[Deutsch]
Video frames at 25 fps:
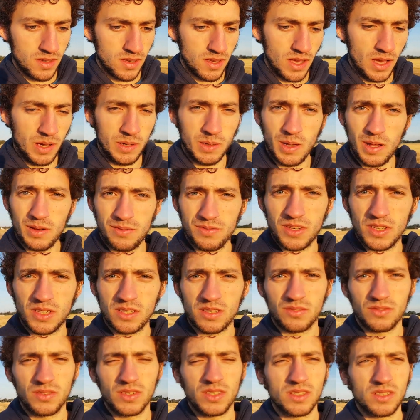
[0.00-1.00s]
Aber ja, wie
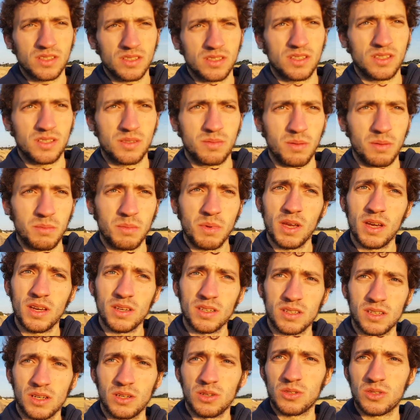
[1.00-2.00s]
ist, wie ist das jetzt bei mir
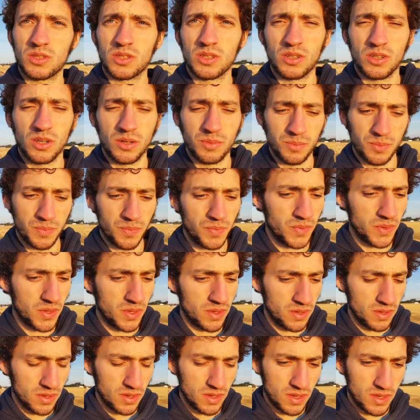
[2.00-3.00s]
eigentlich rausgekommen?
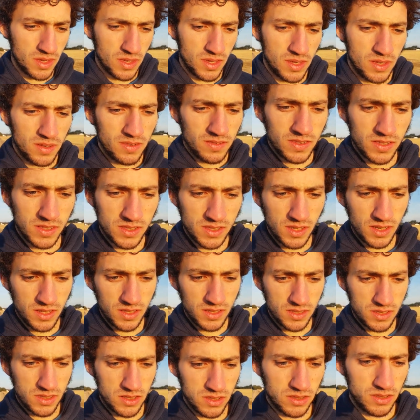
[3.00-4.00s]
Die
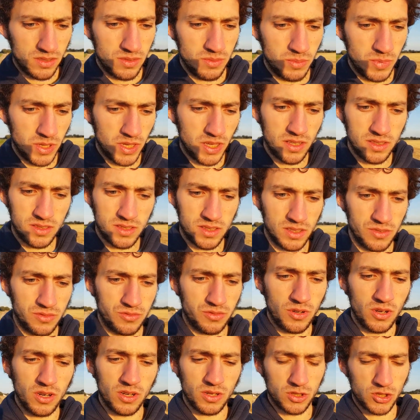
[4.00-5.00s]
Sache ist, mir ging es halt
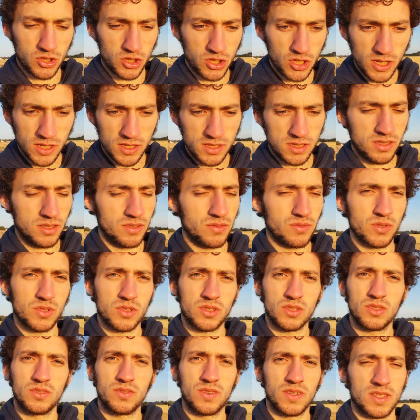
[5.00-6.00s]
voll lange scheiße, ich
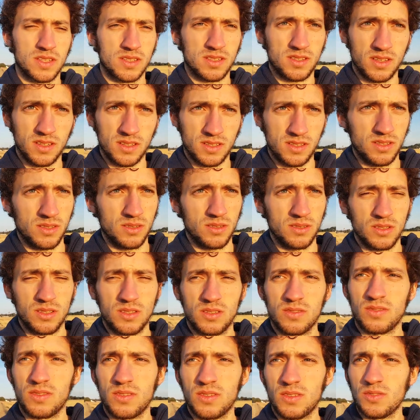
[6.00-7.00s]
wusste nicht, was es ist. So,
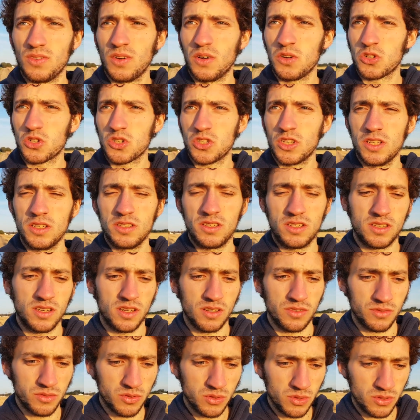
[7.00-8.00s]
ich, ich war ständig
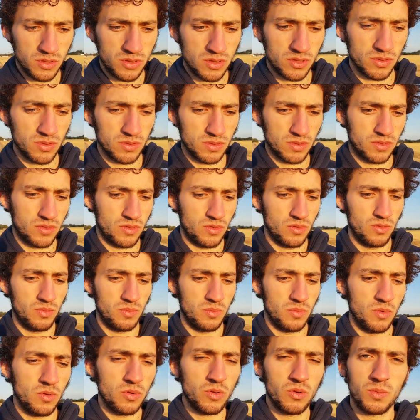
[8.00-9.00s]
nervös und
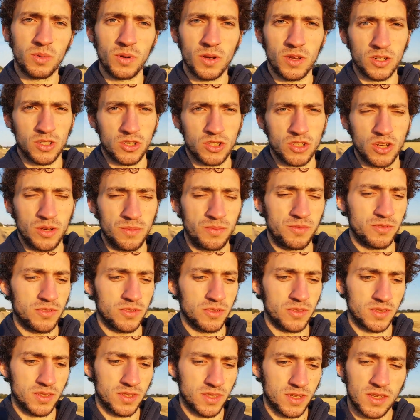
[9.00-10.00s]
übel erschöpft
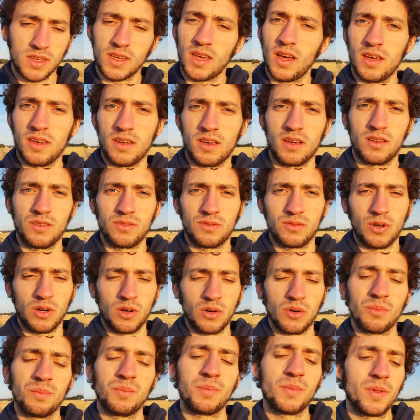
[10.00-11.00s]
und keine Ahnung
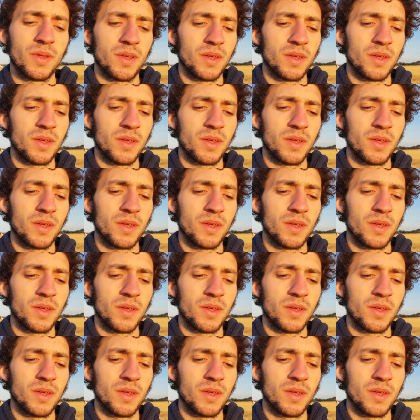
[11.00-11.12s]
warum.